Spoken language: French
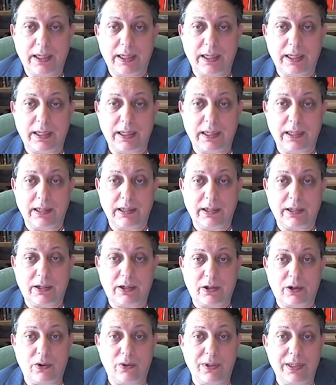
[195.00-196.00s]
et
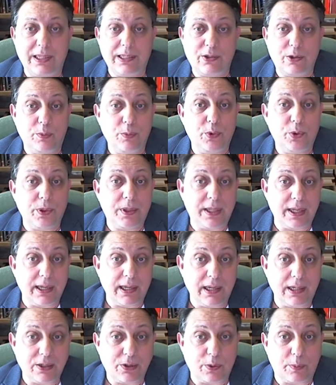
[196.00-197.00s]
quand les hommes de
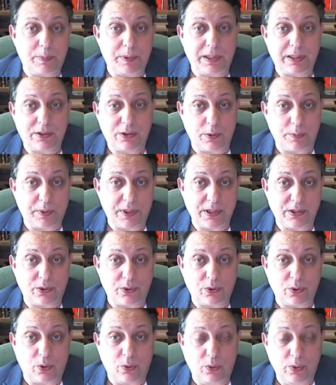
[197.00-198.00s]
terrain se,
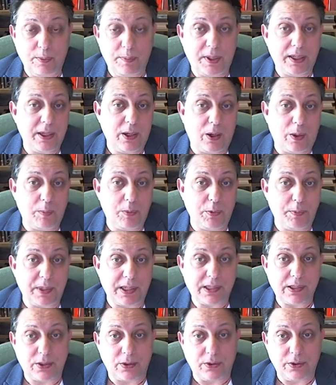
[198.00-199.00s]
présenteront, eh ben, il n'y aura plus
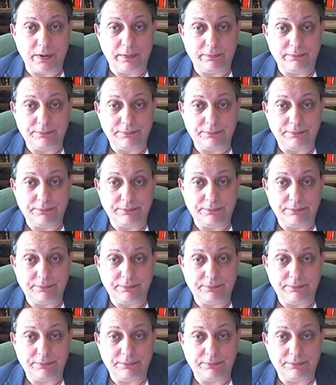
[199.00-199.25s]
personne.